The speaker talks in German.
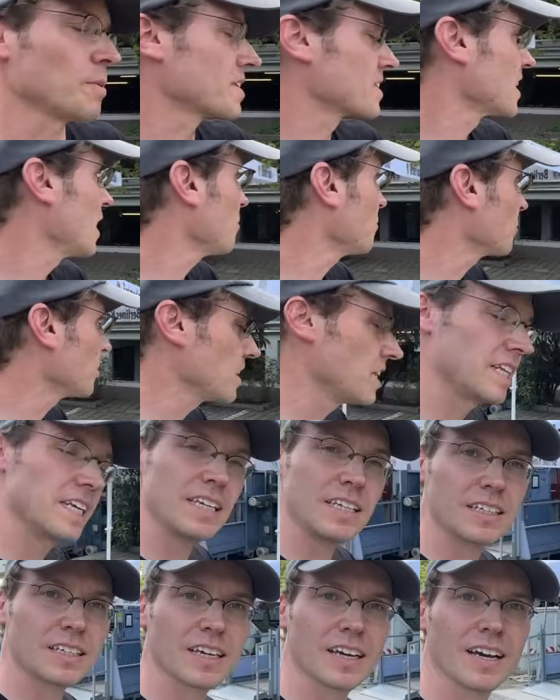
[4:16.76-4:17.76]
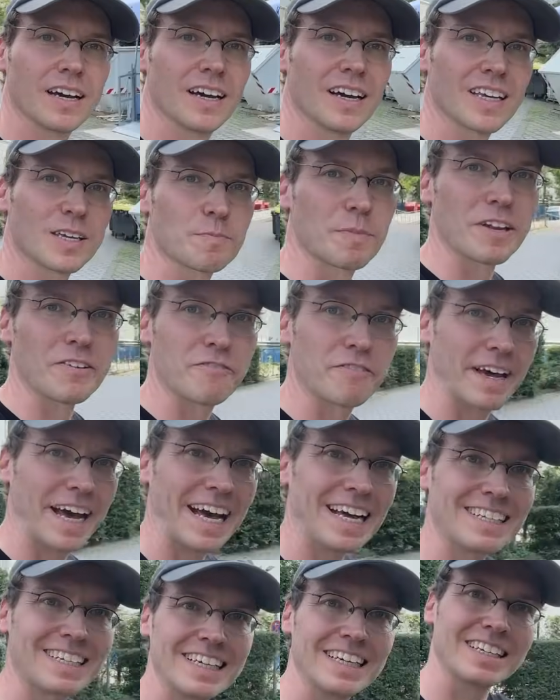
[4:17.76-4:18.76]
es glaubt oder nicht, ich bin
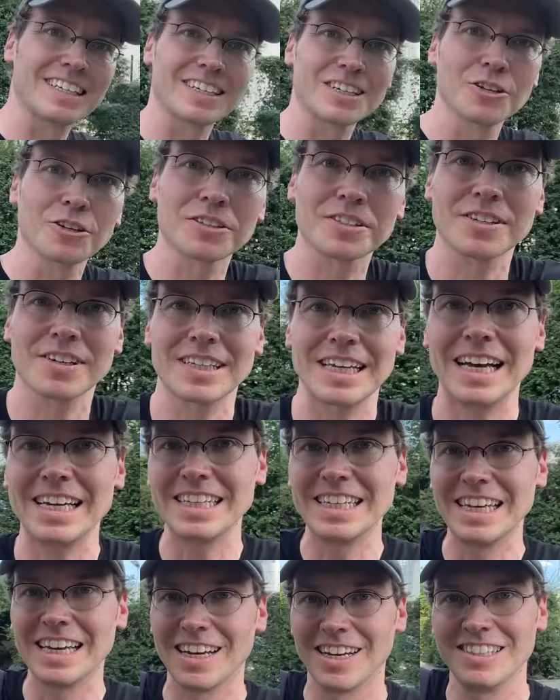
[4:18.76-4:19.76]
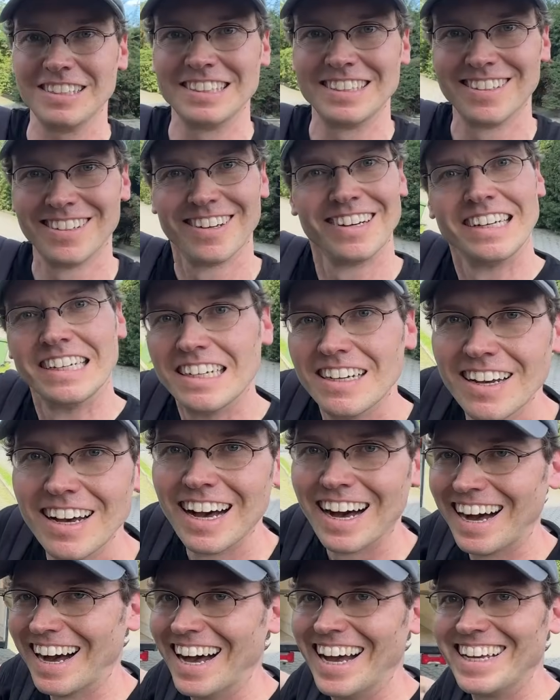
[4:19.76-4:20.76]
fertig. Guckt euch an hier.
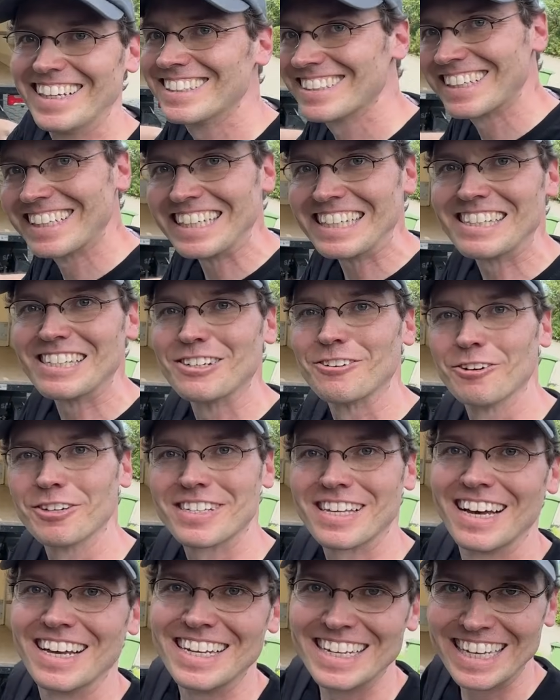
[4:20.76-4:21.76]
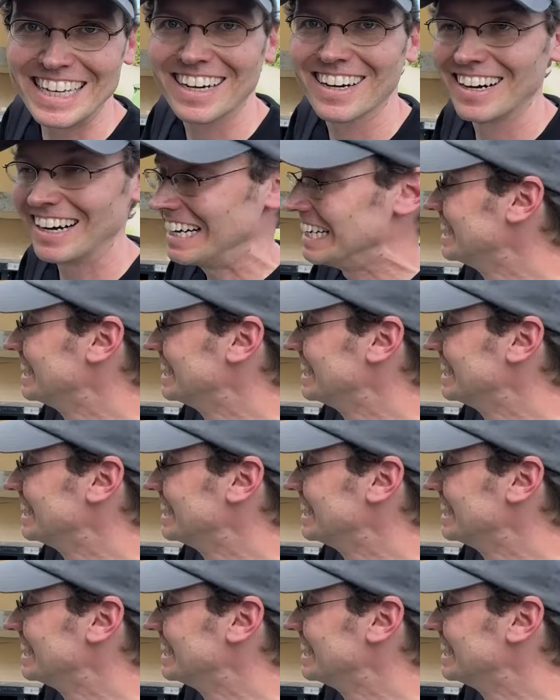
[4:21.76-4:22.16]
Ein riesengroßer leerer